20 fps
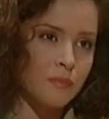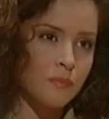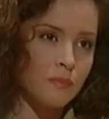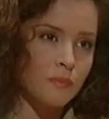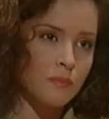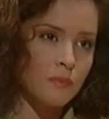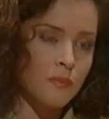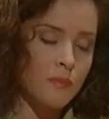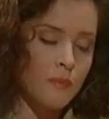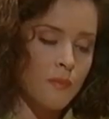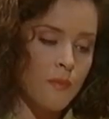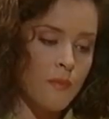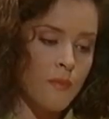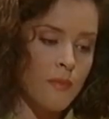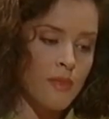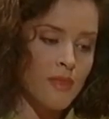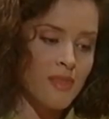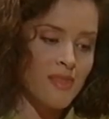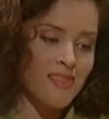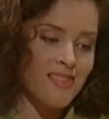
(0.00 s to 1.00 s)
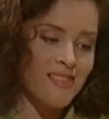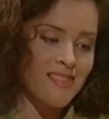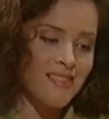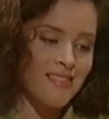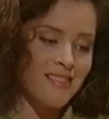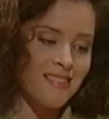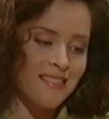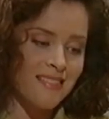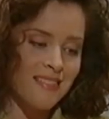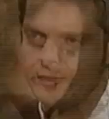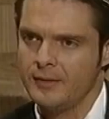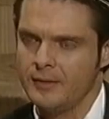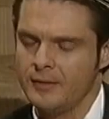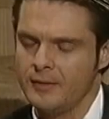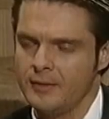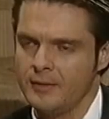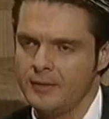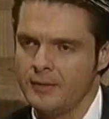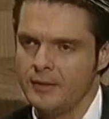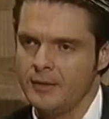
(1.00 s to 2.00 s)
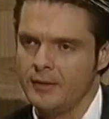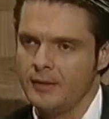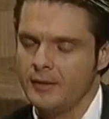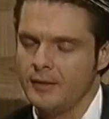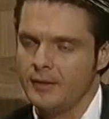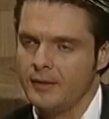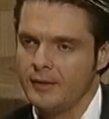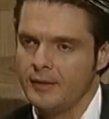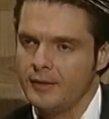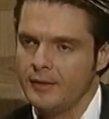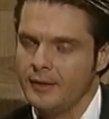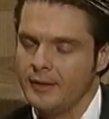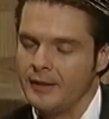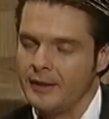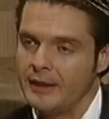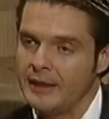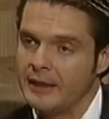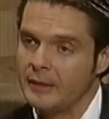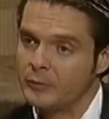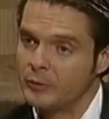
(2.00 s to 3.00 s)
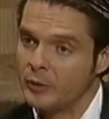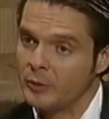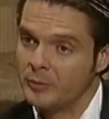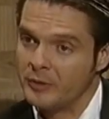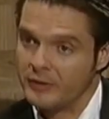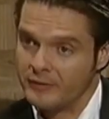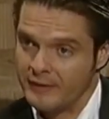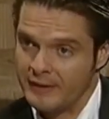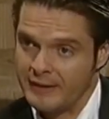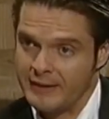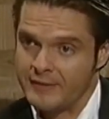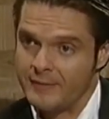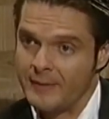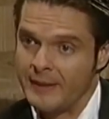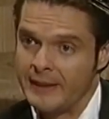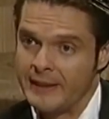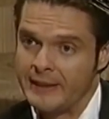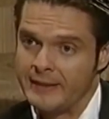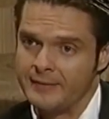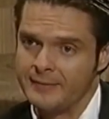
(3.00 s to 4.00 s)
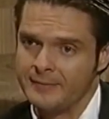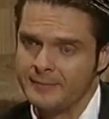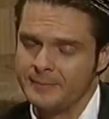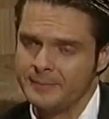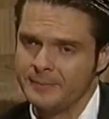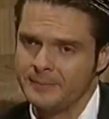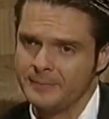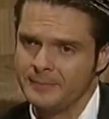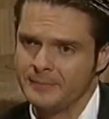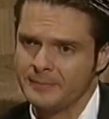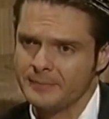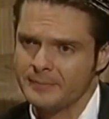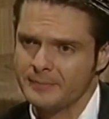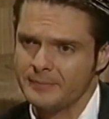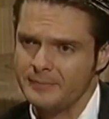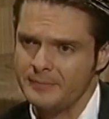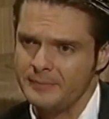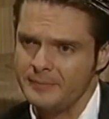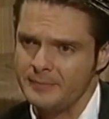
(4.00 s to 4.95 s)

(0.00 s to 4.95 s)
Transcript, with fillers: Ты же знала меня раньше. Я был счастлив, Валерия?